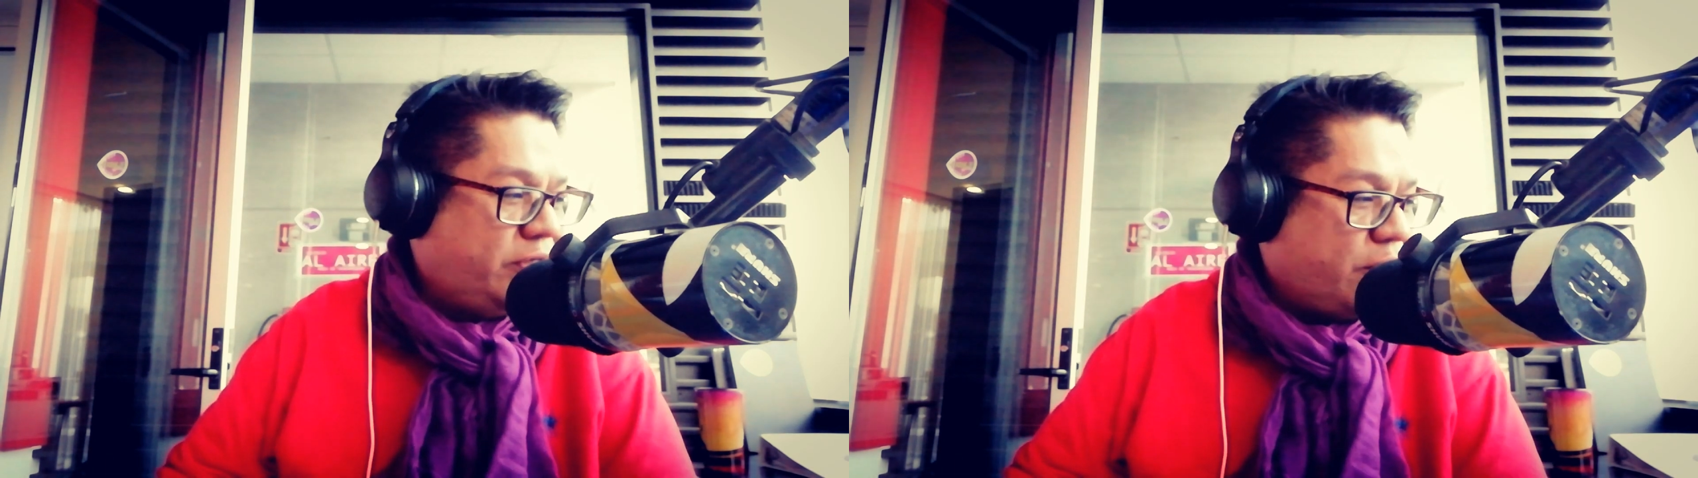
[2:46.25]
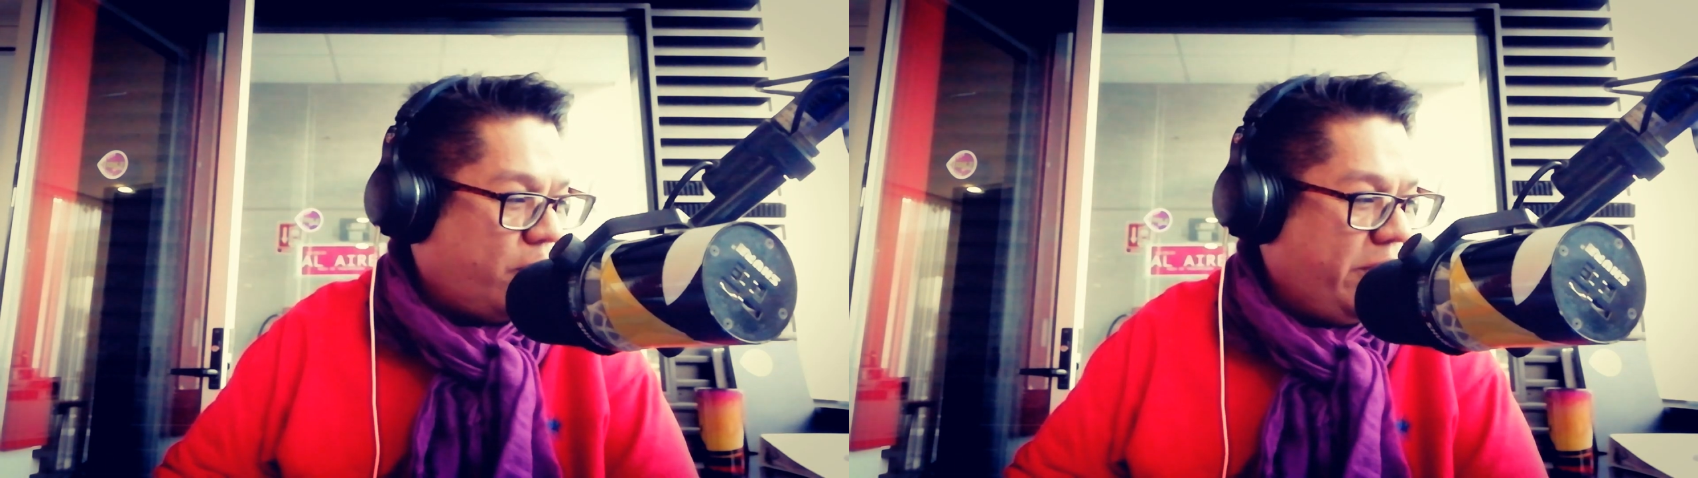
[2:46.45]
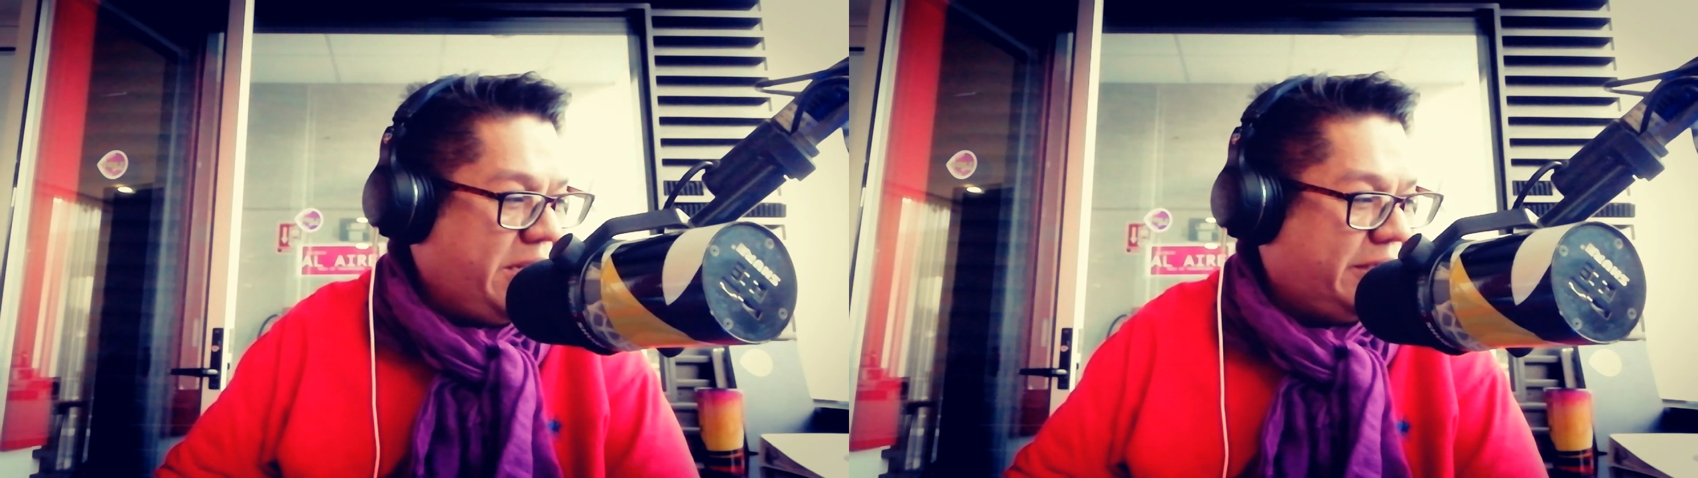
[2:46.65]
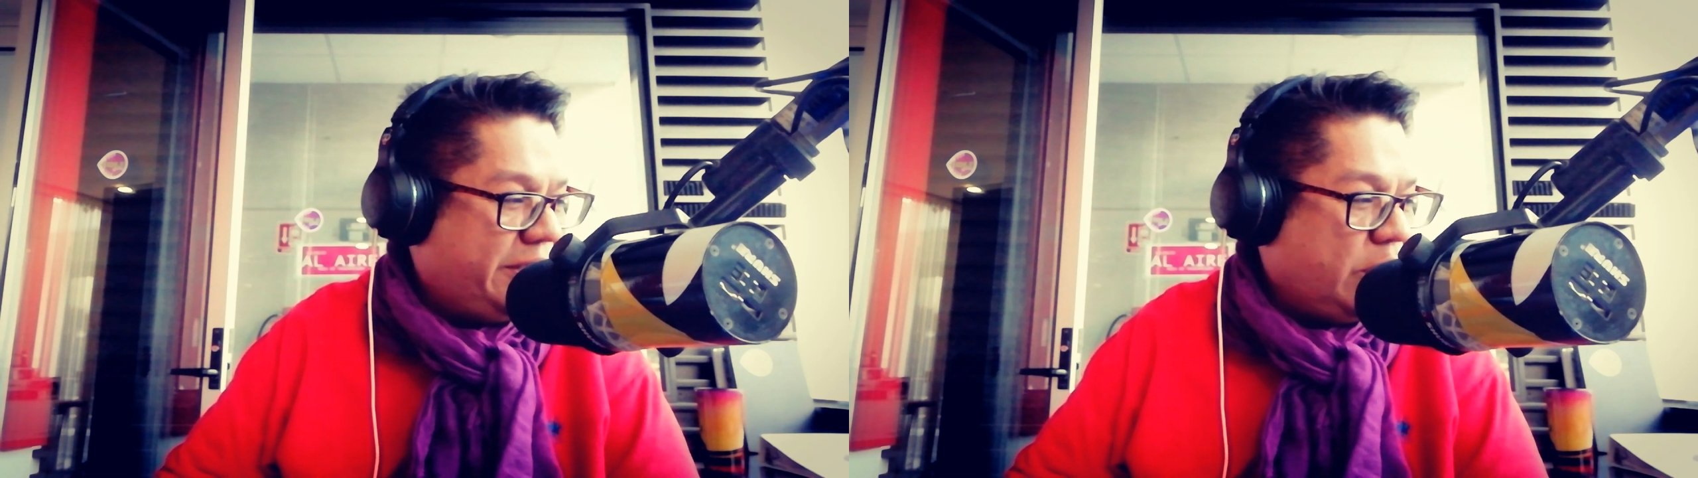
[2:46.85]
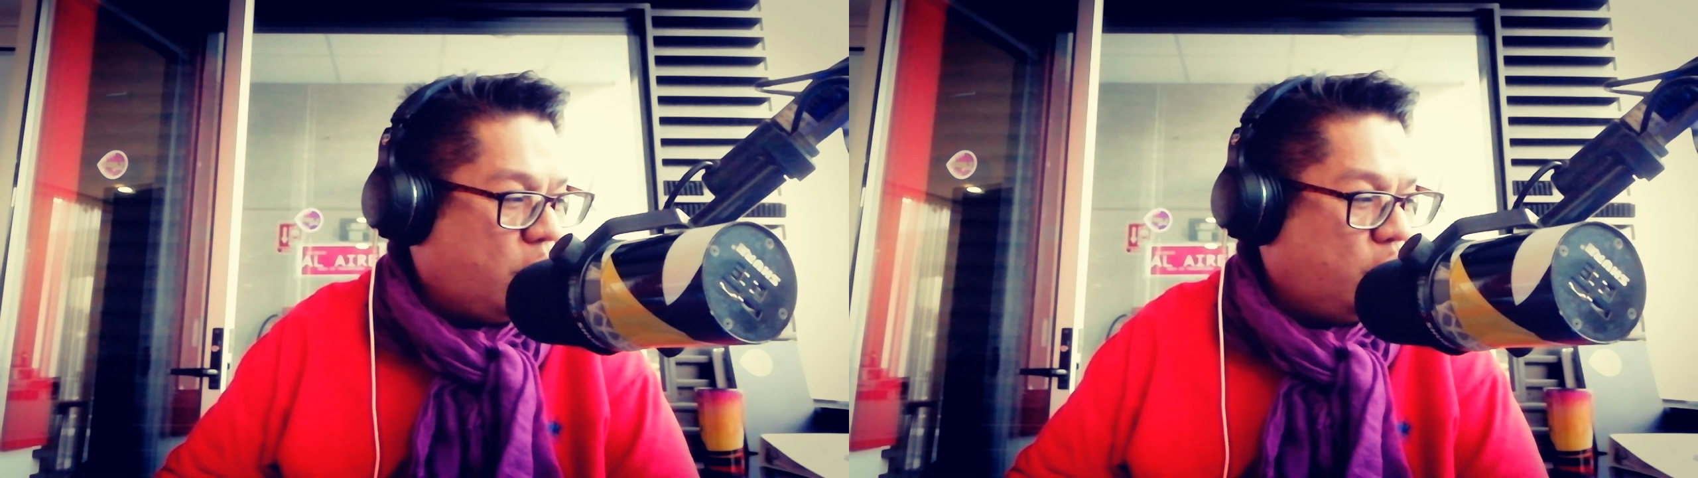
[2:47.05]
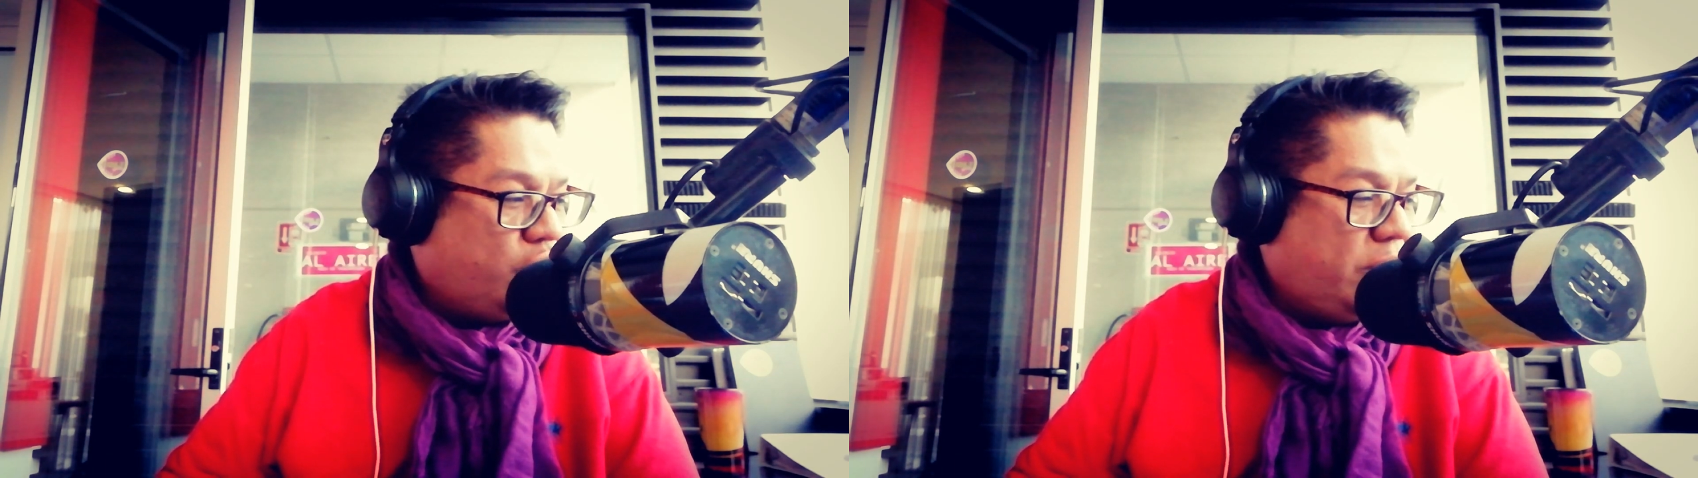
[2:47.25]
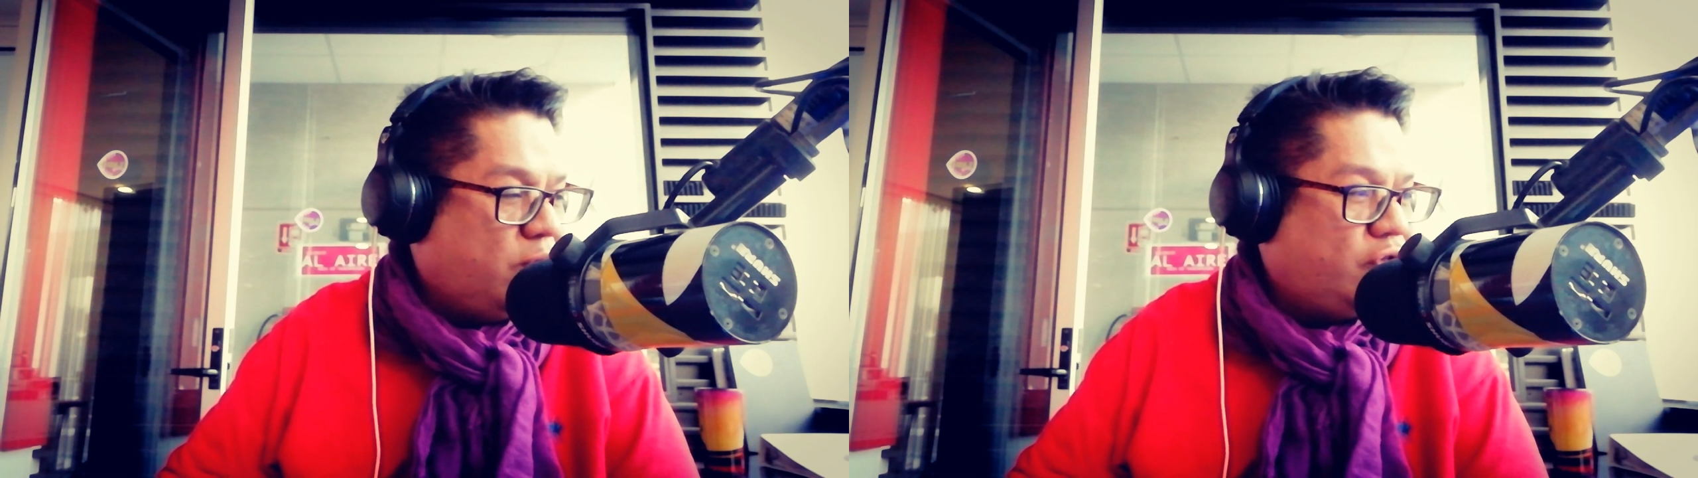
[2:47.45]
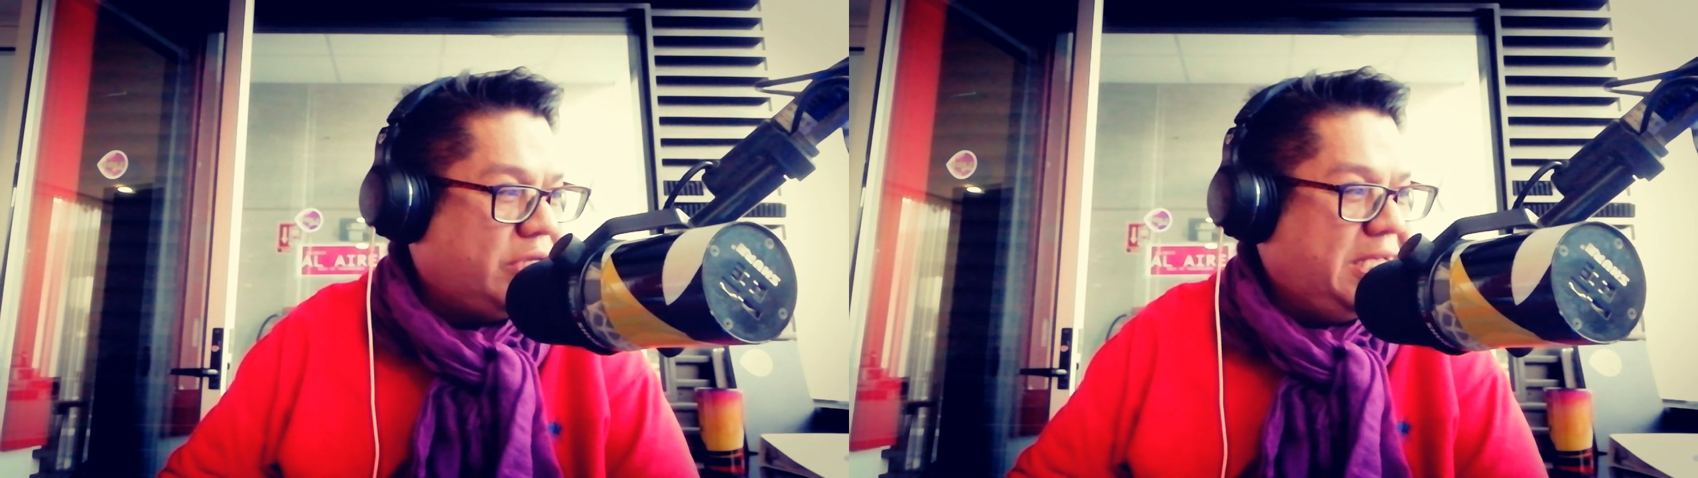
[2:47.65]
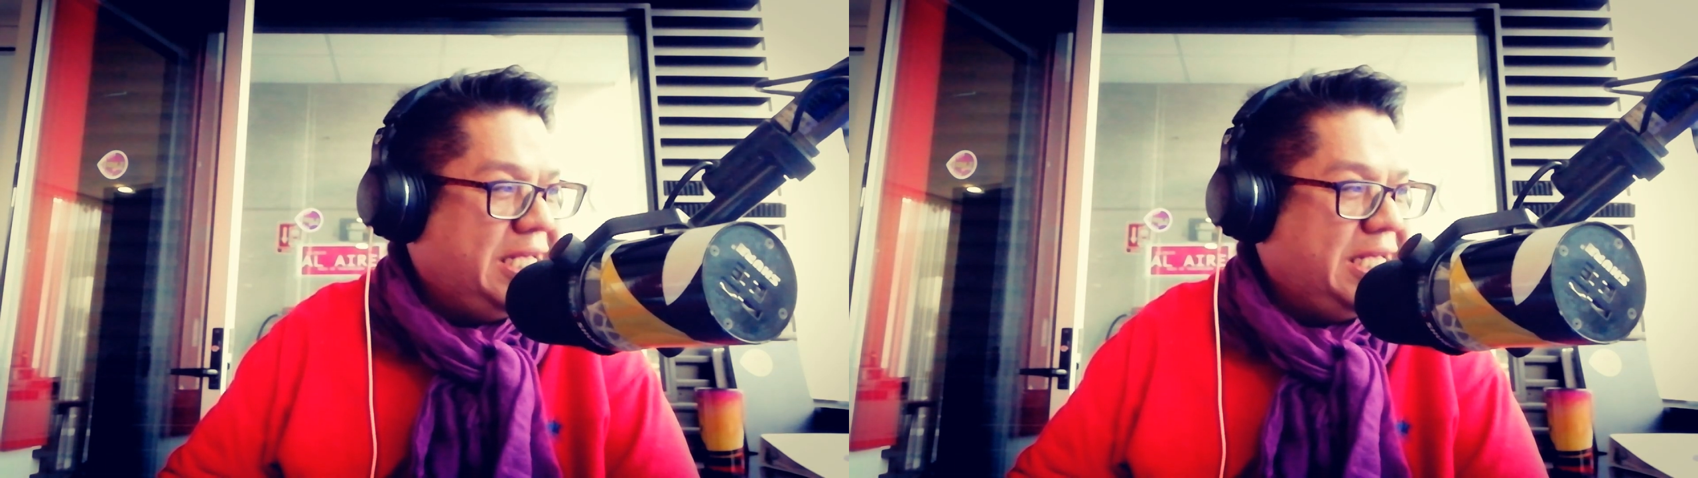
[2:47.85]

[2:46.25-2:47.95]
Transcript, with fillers: de rodillas y reconocemos